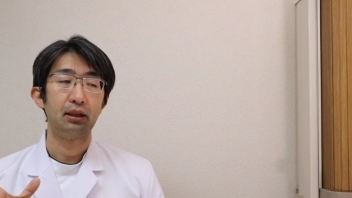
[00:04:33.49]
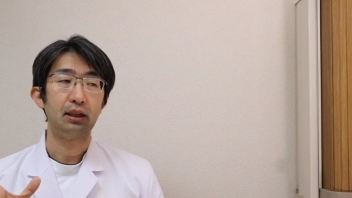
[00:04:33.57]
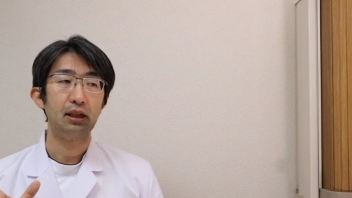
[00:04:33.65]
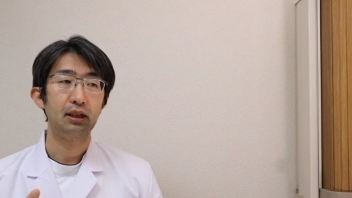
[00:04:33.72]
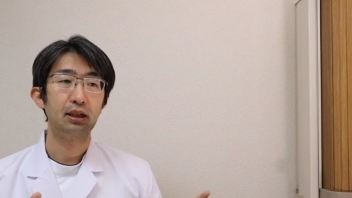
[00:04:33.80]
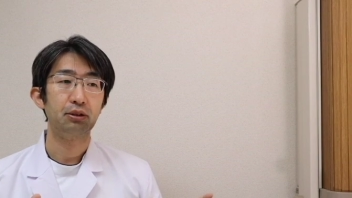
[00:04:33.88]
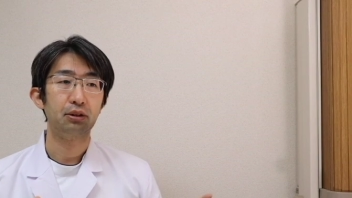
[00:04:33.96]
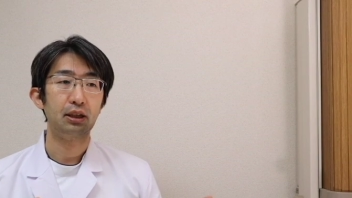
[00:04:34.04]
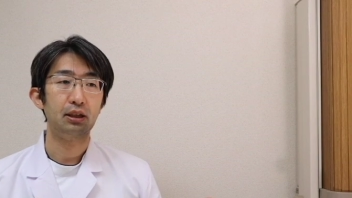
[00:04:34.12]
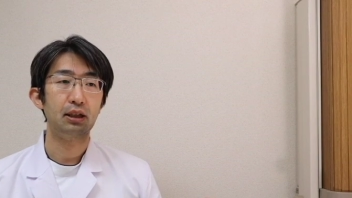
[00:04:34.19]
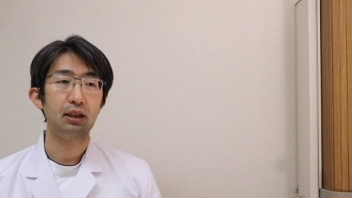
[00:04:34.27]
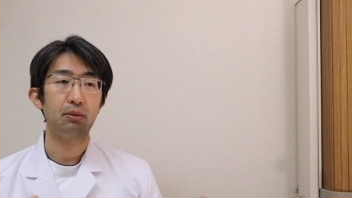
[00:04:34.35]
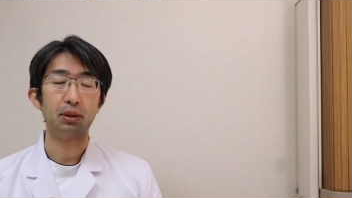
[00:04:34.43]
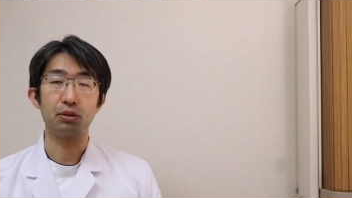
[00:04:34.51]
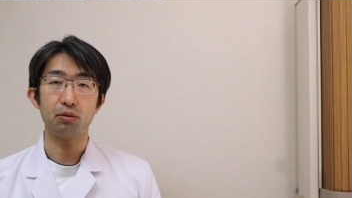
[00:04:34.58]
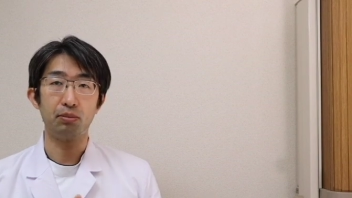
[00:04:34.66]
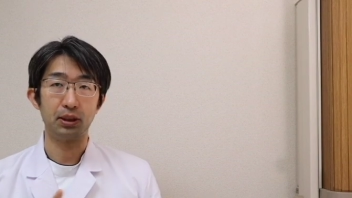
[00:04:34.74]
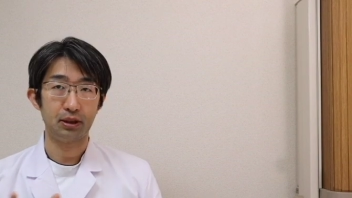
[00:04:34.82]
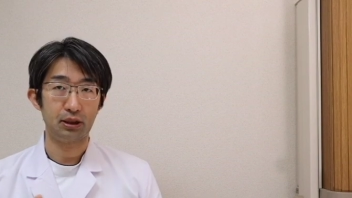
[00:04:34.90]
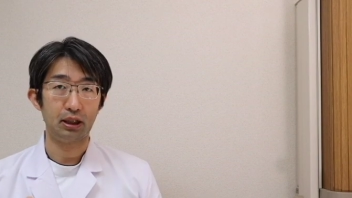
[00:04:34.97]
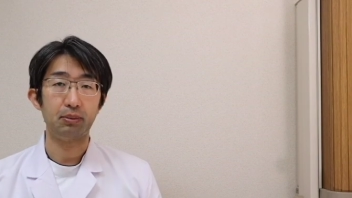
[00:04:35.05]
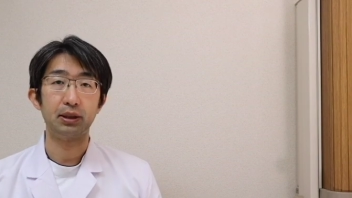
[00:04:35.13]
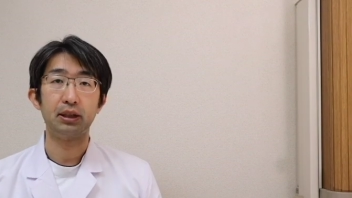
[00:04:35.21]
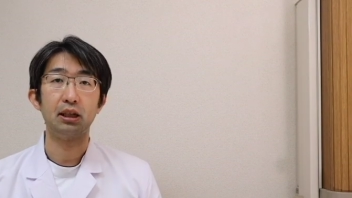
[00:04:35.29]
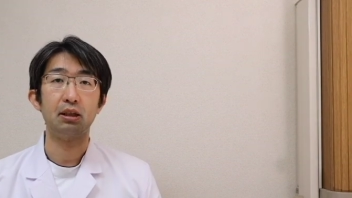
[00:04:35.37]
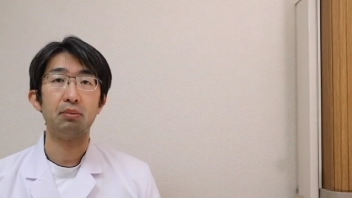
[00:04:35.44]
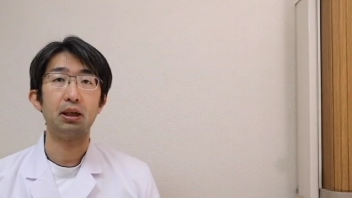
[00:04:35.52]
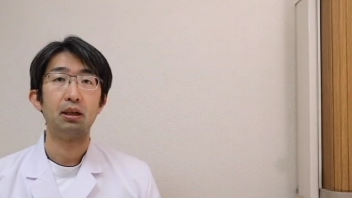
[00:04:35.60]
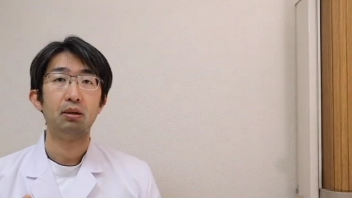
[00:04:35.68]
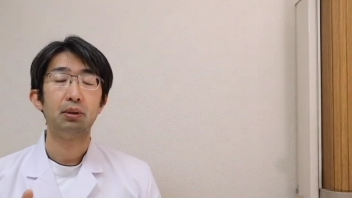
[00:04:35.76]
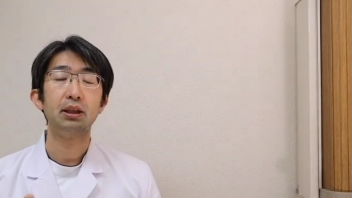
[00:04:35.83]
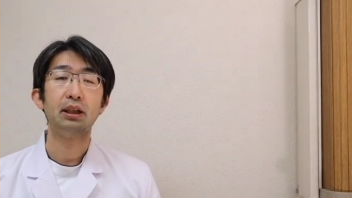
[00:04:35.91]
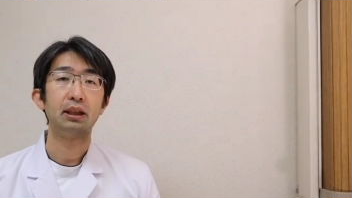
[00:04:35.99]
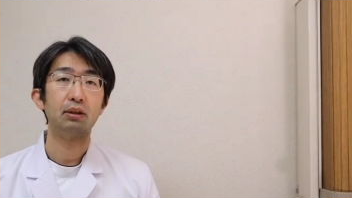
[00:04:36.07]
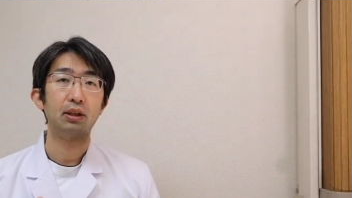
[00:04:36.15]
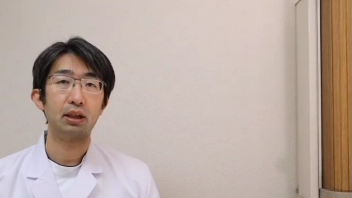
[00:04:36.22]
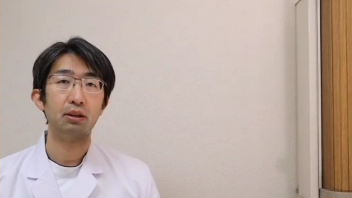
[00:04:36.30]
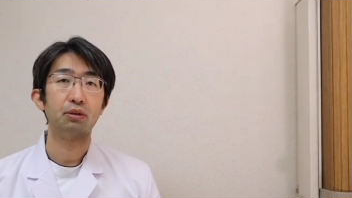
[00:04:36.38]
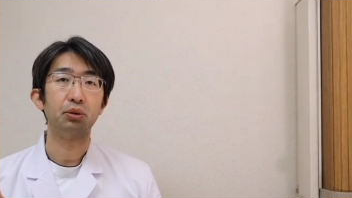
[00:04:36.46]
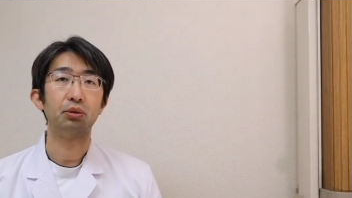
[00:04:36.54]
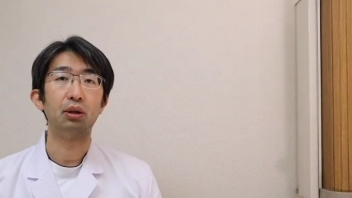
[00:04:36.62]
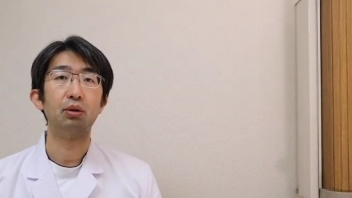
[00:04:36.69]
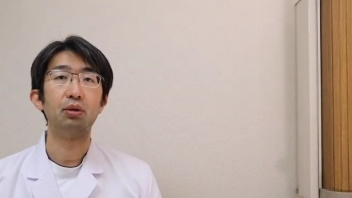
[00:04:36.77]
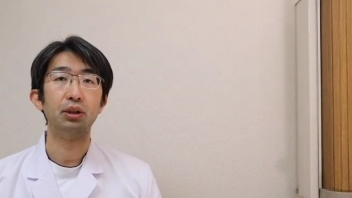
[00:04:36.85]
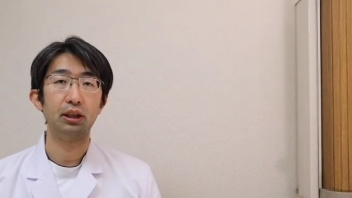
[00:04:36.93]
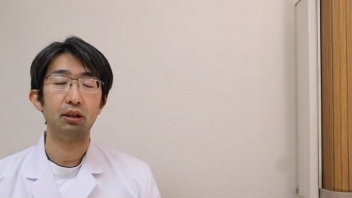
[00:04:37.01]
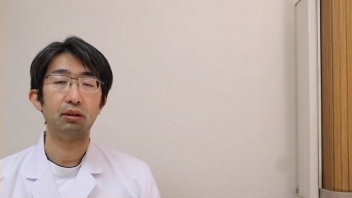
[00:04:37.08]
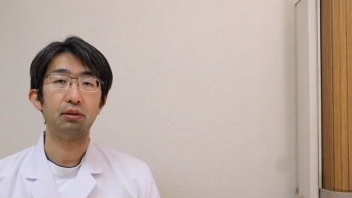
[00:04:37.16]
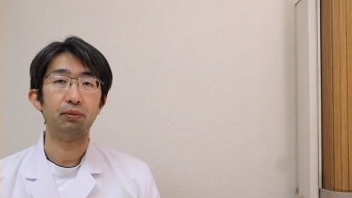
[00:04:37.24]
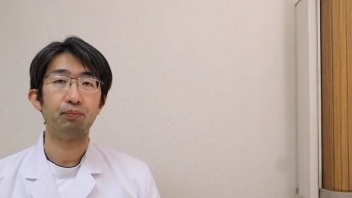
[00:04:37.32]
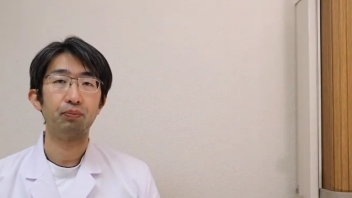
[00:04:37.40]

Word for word: 眼科の先生がまあそこまで調べていれば、まあ、大体わかることは多いです。